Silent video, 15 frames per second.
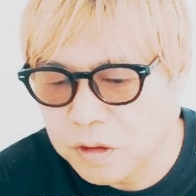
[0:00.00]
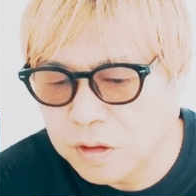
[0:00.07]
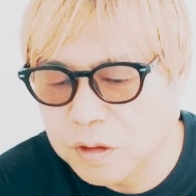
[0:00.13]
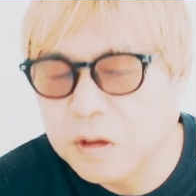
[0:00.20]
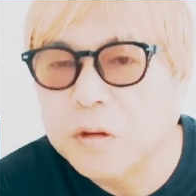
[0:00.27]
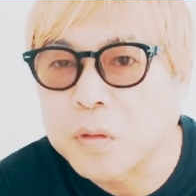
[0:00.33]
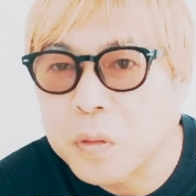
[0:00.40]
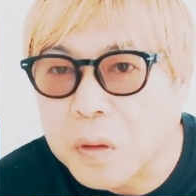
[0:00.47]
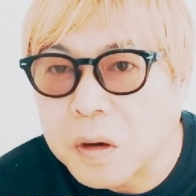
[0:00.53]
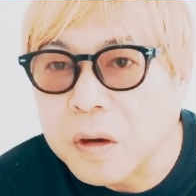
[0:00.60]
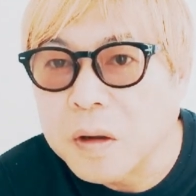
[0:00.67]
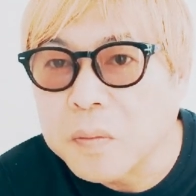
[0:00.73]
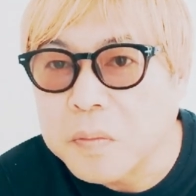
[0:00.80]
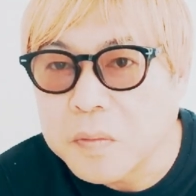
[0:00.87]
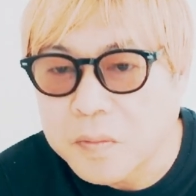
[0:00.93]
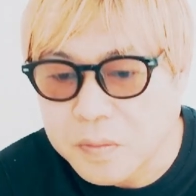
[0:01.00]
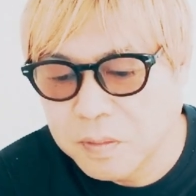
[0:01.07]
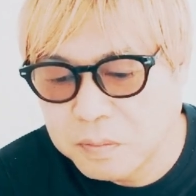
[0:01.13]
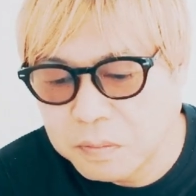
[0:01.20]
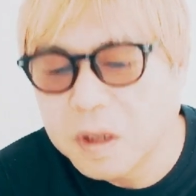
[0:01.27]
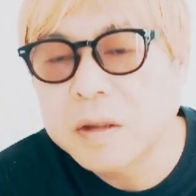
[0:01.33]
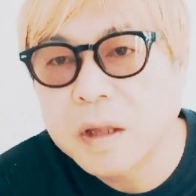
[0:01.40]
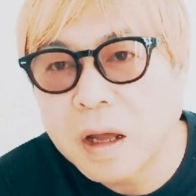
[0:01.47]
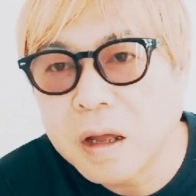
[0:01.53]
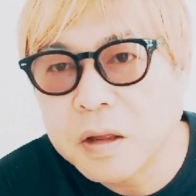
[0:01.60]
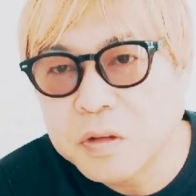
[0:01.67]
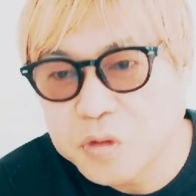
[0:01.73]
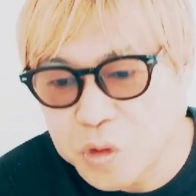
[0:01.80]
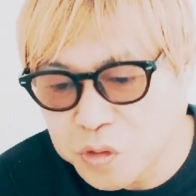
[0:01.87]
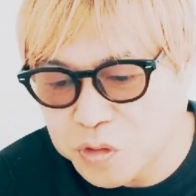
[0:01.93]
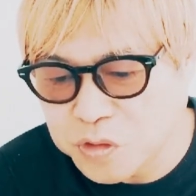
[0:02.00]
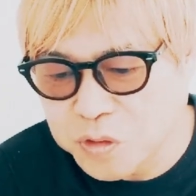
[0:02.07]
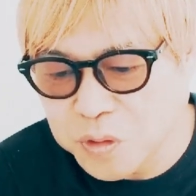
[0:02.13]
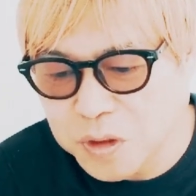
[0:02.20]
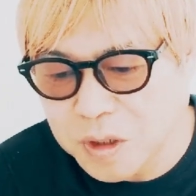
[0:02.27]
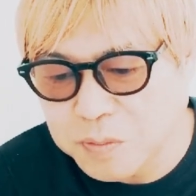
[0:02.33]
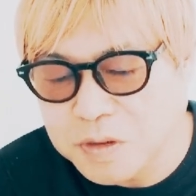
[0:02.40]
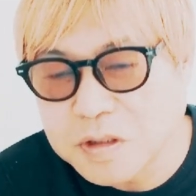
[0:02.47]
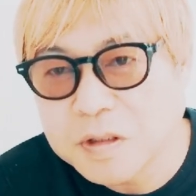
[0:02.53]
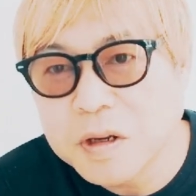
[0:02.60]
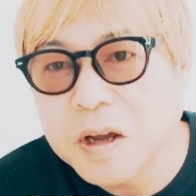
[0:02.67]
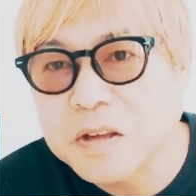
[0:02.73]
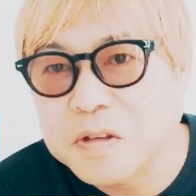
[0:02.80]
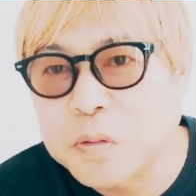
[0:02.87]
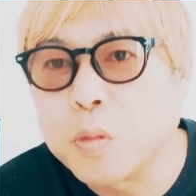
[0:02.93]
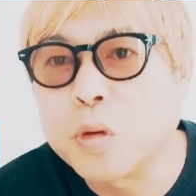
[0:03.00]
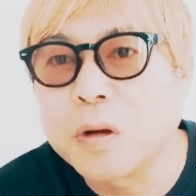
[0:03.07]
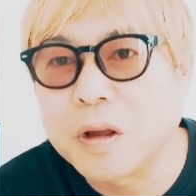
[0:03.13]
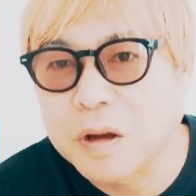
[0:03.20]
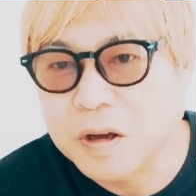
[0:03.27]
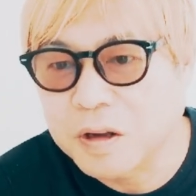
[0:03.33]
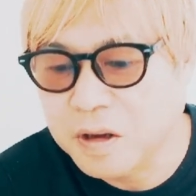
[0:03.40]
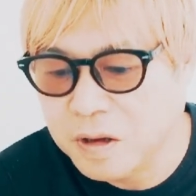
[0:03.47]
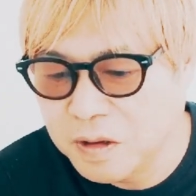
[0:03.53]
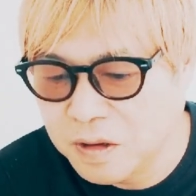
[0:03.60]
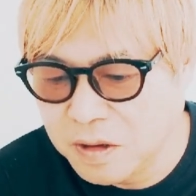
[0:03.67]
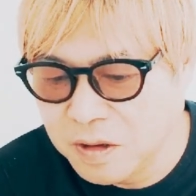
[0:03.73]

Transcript: 気になるのがね、また女優の上白石萌音が